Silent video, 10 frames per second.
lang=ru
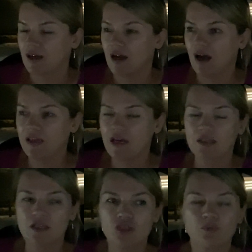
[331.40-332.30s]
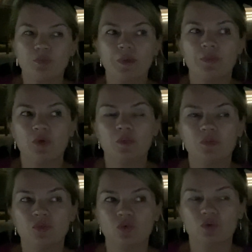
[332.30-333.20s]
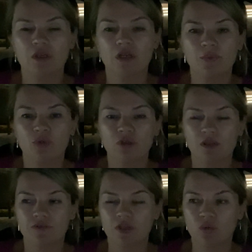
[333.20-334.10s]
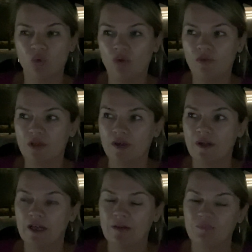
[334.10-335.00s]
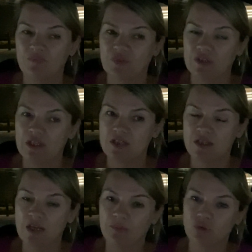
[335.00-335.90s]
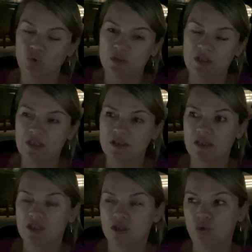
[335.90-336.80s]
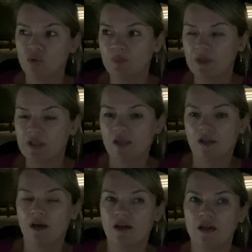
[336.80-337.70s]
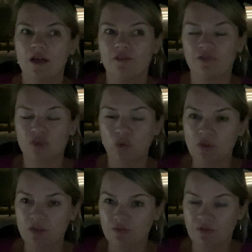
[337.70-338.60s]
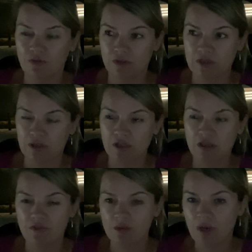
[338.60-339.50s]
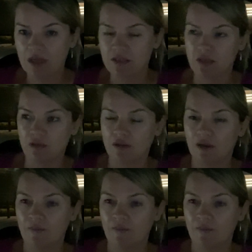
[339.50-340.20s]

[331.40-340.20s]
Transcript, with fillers: А я когда еще, по-моему, ну, когда работала в торговле, если там тут недостача, тут передала, в итоге, если ты невнимателен,